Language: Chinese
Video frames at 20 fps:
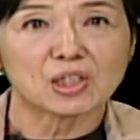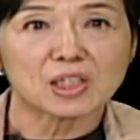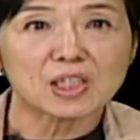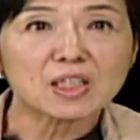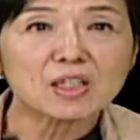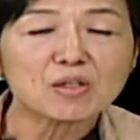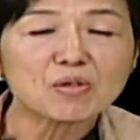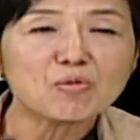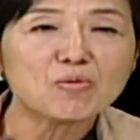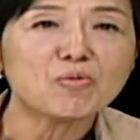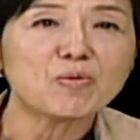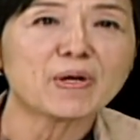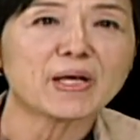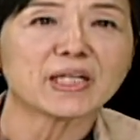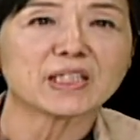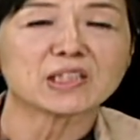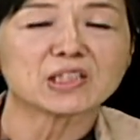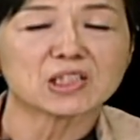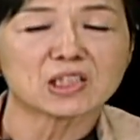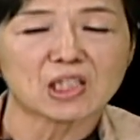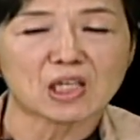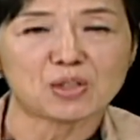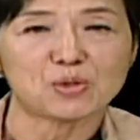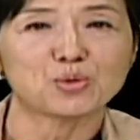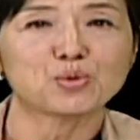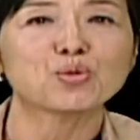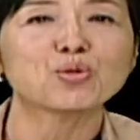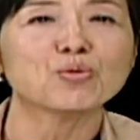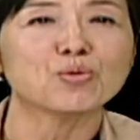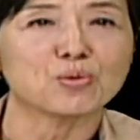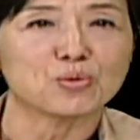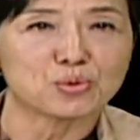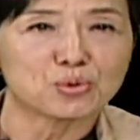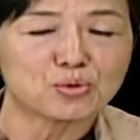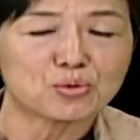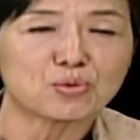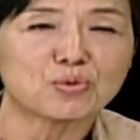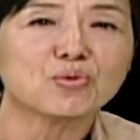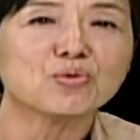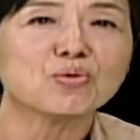因为小处
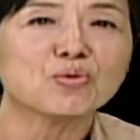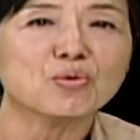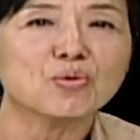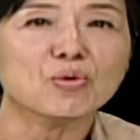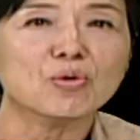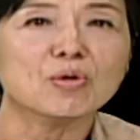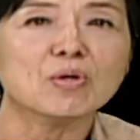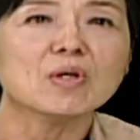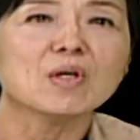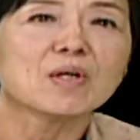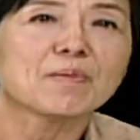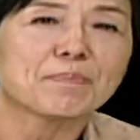疏忽，